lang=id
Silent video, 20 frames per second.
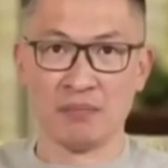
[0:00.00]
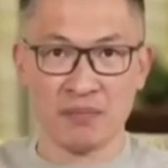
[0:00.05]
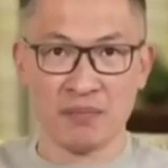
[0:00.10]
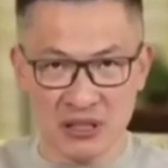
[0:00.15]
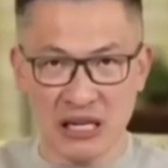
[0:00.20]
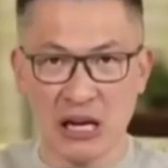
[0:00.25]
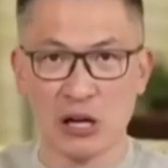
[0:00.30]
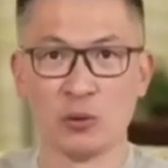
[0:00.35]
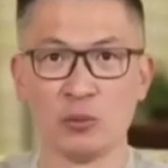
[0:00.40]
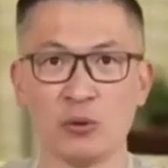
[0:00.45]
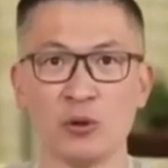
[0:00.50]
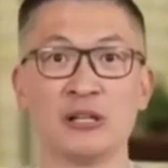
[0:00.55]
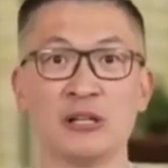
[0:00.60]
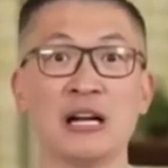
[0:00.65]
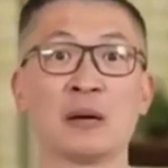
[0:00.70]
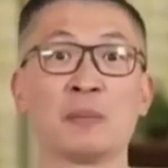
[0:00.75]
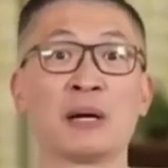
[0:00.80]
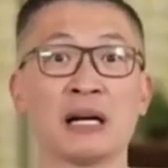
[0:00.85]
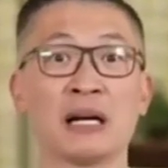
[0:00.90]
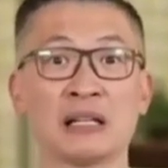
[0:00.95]
Salomo
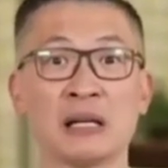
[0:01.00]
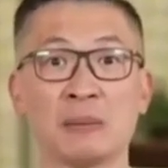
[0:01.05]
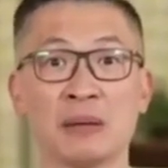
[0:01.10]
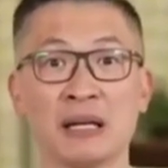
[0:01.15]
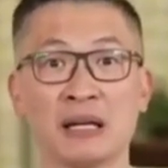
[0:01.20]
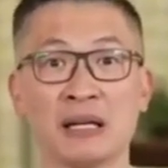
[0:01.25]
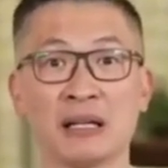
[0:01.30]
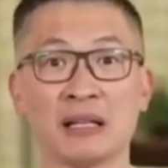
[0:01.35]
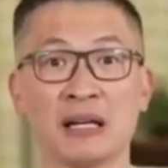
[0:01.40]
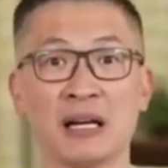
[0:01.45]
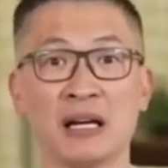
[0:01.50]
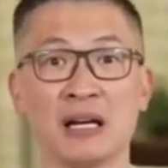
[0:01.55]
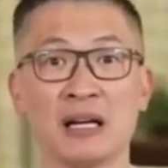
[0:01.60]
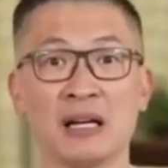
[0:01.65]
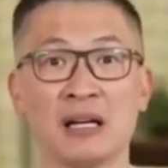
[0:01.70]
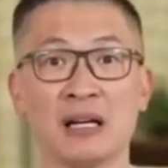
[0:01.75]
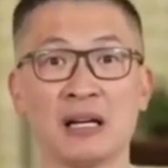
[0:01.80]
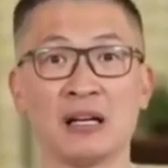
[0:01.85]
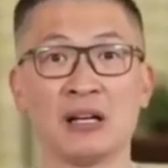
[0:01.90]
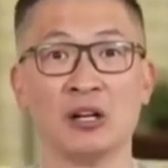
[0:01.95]
hendak berkata kepada kita,
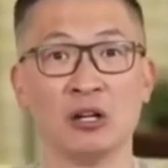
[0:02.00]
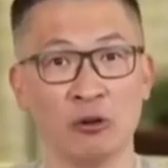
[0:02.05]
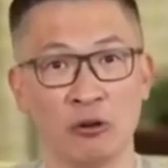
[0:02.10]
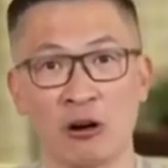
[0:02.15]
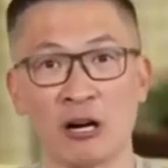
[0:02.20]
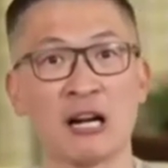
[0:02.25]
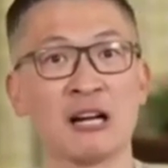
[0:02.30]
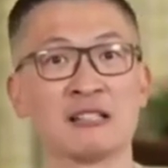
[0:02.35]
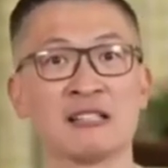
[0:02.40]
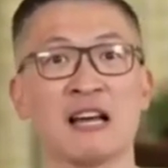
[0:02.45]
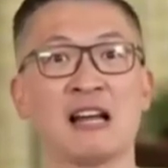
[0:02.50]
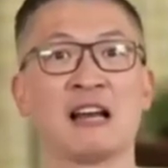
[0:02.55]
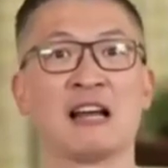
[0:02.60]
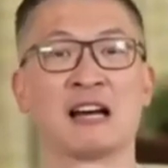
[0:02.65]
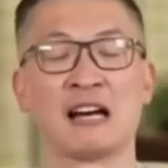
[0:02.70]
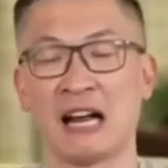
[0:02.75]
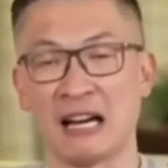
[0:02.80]
lu orang salah,